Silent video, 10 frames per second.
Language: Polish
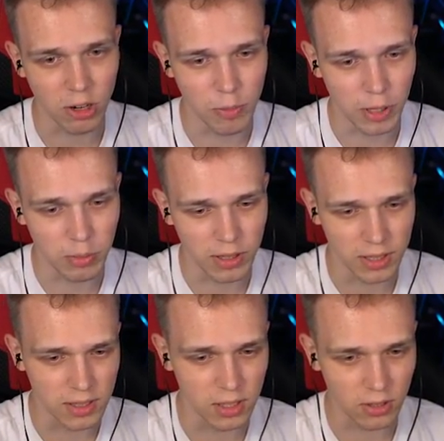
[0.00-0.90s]
głupia to była
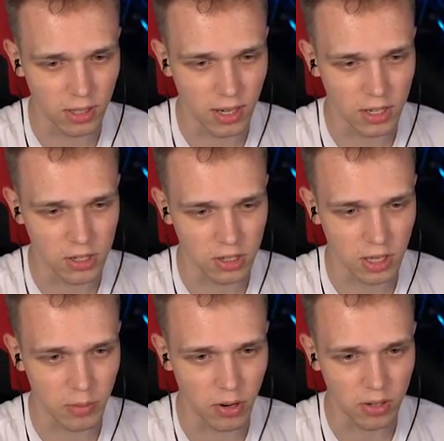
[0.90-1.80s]
decyzja o tej kradzieży
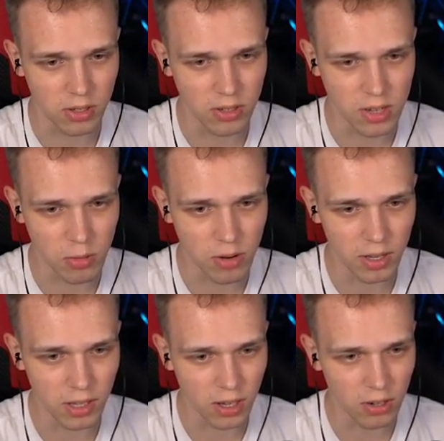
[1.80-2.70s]
tej broni, żałuję
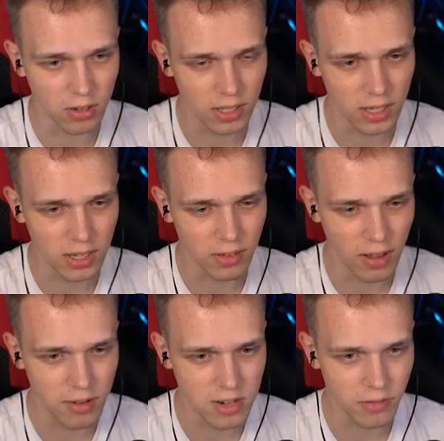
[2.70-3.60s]
tego, no teraz nie, nie
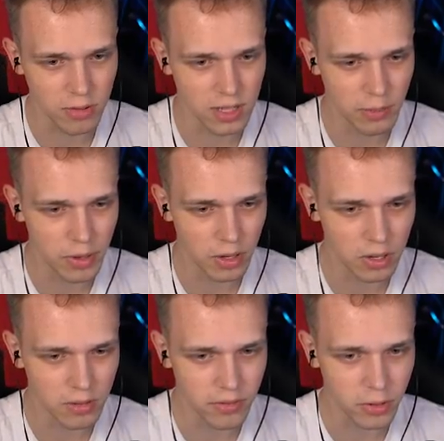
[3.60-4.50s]
wiem, czy ja wrócę na
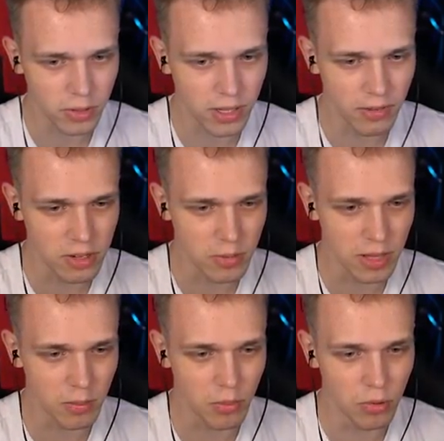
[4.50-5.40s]
palionowo w ogóle, nie wiem, czy
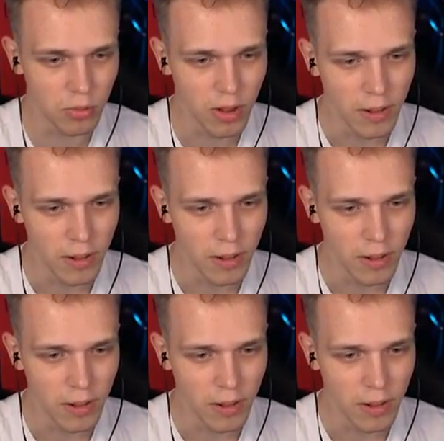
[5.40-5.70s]
będę mógł.